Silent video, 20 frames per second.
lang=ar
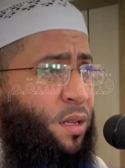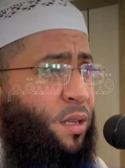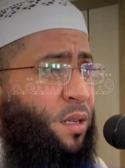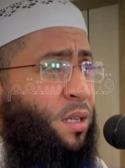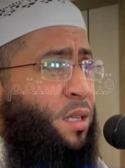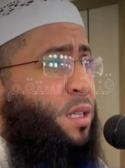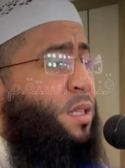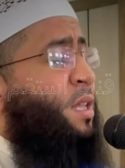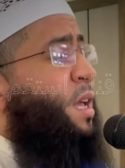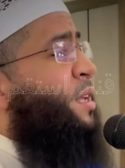
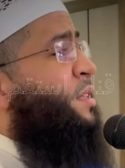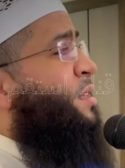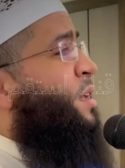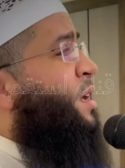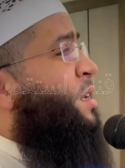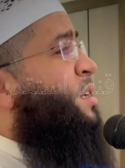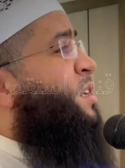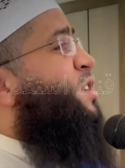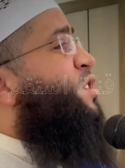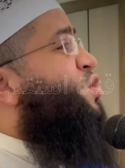نداء
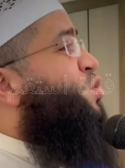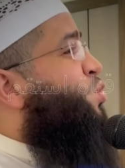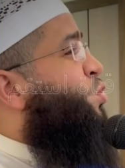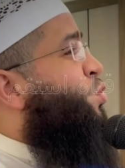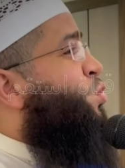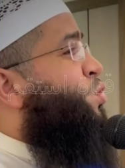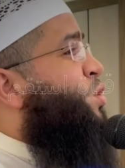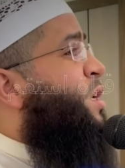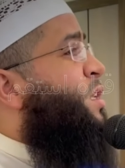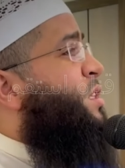ثاني
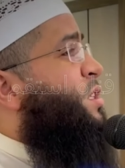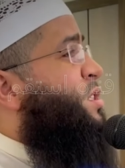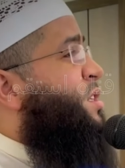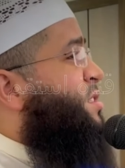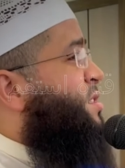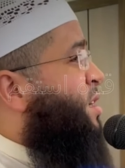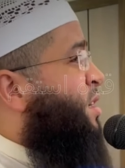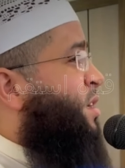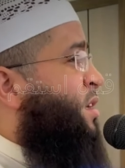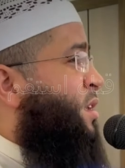للسلطات
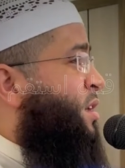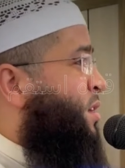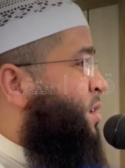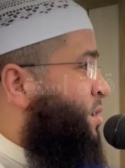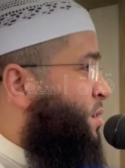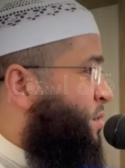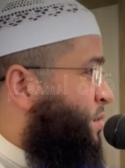الجزائرية